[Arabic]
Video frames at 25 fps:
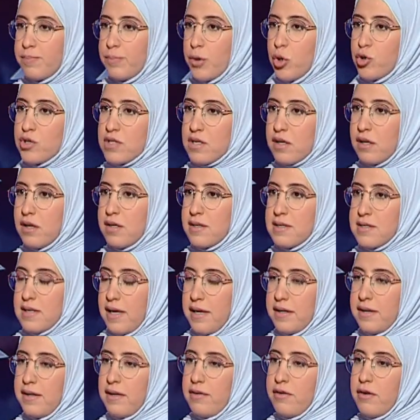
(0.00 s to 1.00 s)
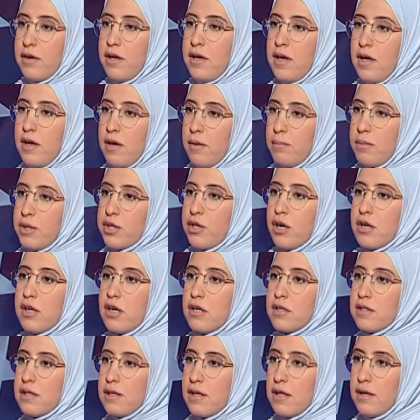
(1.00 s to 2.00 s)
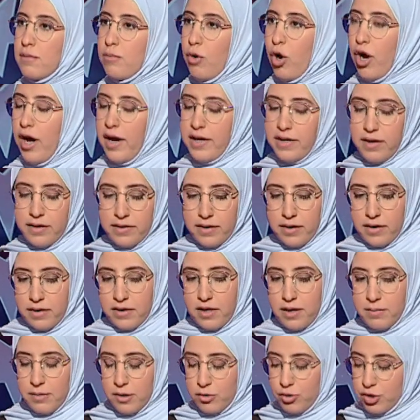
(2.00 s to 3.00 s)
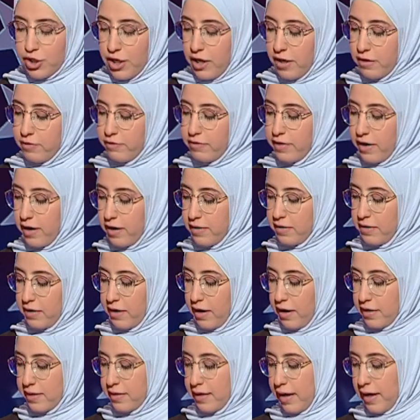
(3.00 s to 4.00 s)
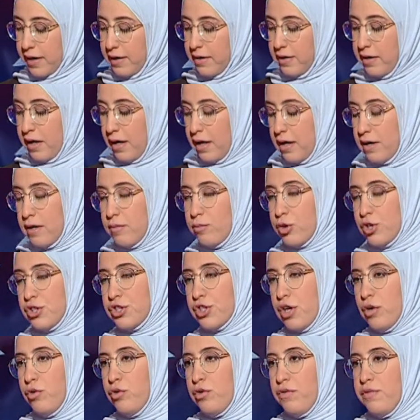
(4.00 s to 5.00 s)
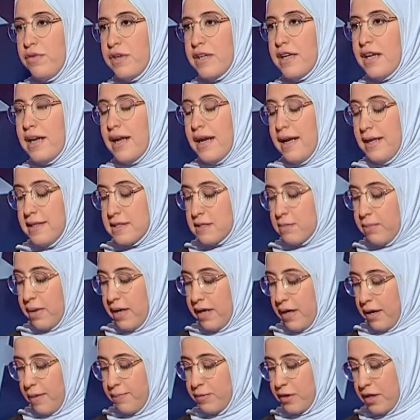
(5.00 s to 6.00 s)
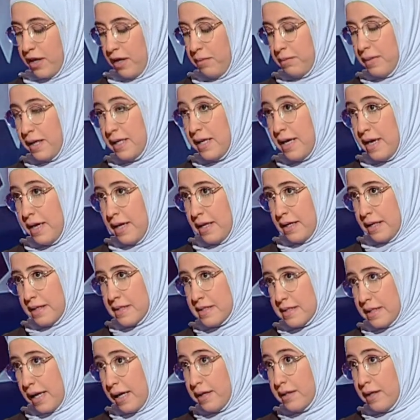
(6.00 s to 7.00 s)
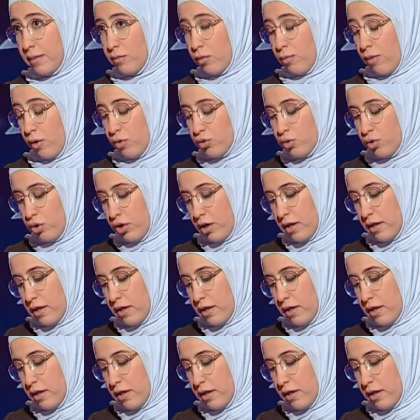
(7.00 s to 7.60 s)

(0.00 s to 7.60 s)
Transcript: بوست كاردز يعني بطاقات للمعايده كما نشاهد في هذه التغريده المرشحون في كلا الحزبين عبد الرحمن استخدموا موضوع